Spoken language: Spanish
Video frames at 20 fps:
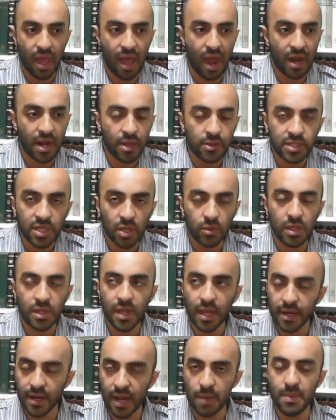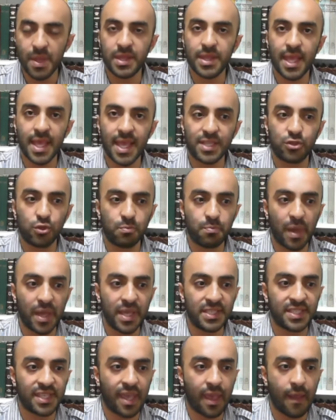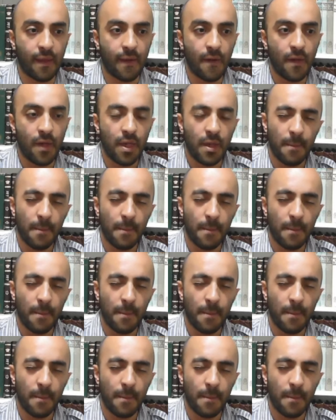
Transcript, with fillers: Arabia Saudita realmente es un país que